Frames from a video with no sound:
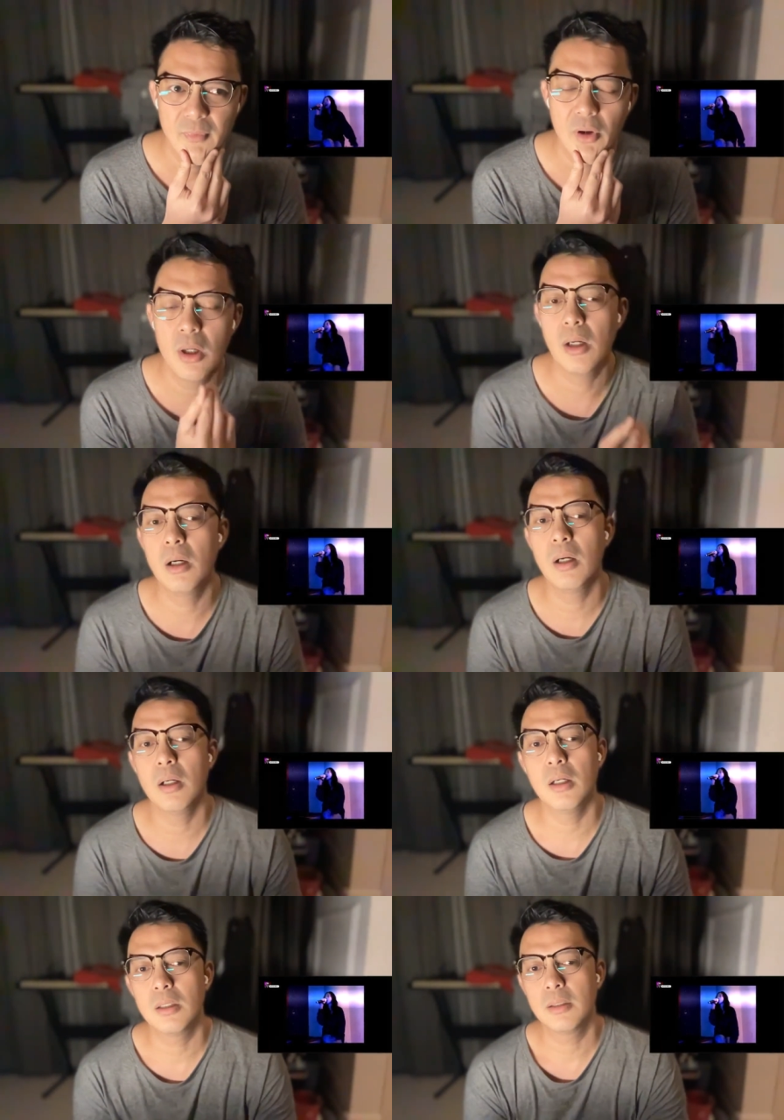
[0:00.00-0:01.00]

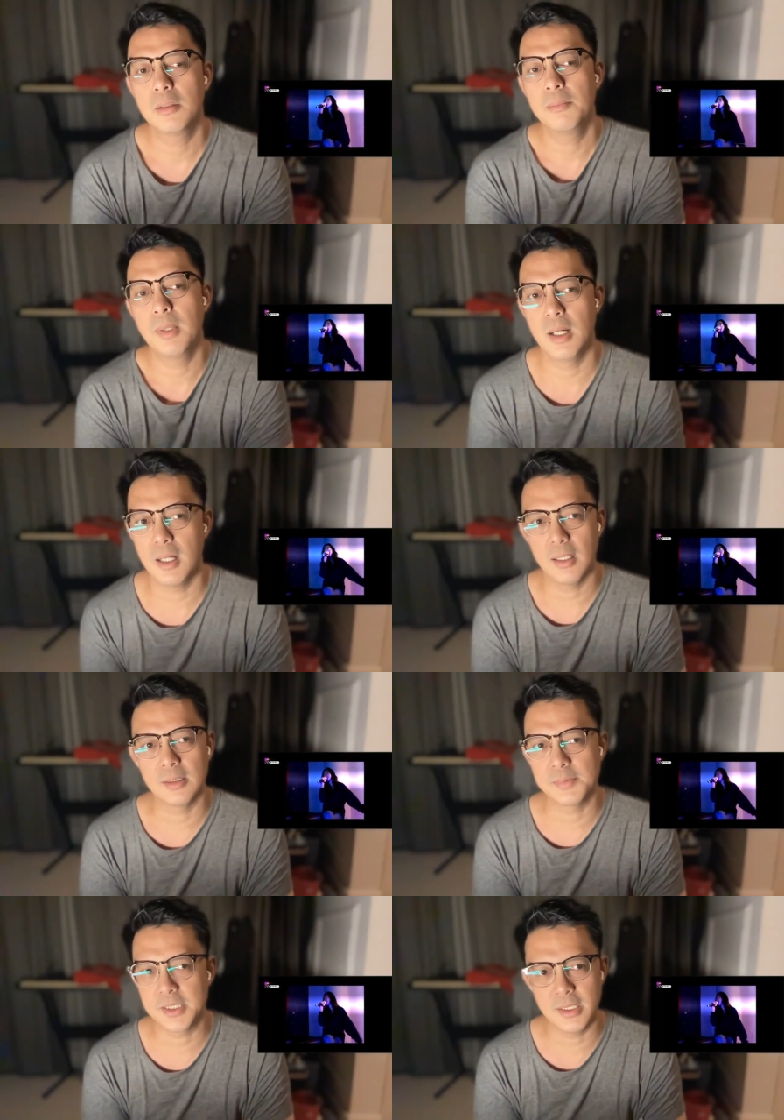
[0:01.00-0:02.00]
Wah,
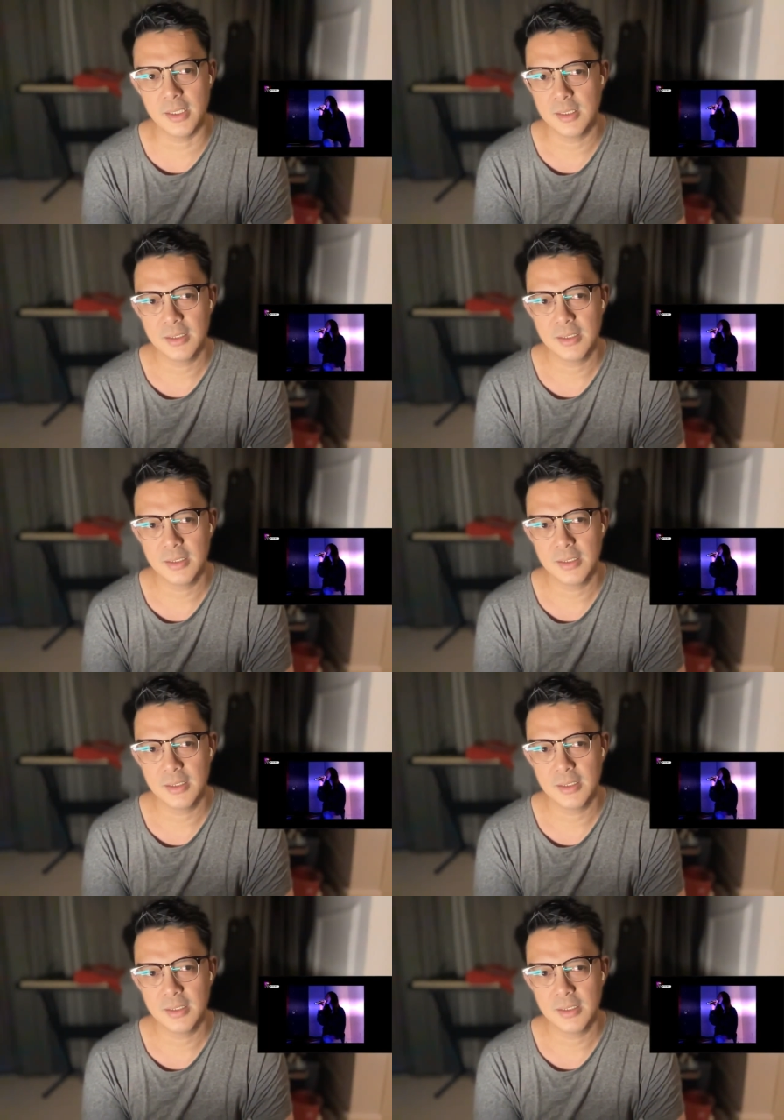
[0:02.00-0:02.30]
mantep sih ya.